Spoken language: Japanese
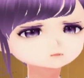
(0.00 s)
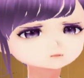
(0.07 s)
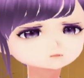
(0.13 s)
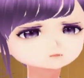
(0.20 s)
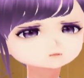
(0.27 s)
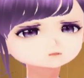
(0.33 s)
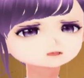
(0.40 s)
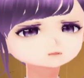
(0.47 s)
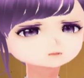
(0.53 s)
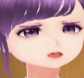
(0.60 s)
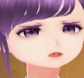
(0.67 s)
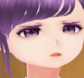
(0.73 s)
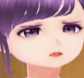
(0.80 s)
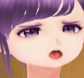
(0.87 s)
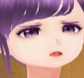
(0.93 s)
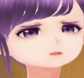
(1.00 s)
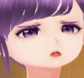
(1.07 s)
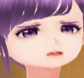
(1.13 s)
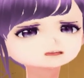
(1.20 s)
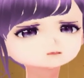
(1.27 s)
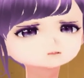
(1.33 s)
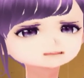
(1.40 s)
頭の位
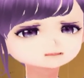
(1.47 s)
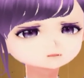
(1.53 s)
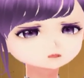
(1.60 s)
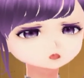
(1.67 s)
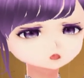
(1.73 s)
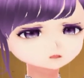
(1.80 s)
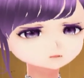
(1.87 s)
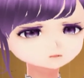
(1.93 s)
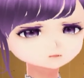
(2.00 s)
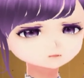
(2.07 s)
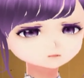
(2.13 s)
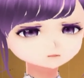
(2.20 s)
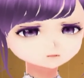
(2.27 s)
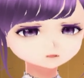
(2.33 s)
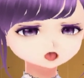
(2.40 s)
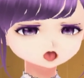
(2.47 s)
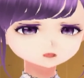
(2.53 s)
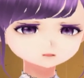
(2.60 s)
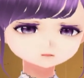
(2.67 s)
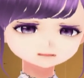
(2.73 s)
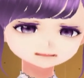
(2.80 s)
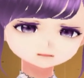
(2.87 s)
置と
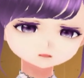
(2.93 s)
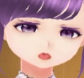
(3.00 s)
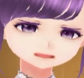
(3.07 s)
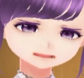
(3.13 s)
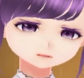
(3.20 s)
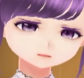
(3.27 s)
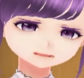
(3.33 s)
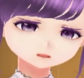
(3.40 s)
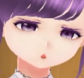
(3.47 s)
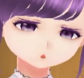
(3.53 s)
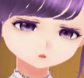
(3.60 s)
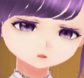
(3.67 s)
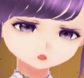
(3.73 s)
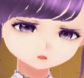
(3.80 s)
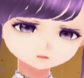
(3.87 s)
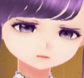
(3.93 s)
足の位置を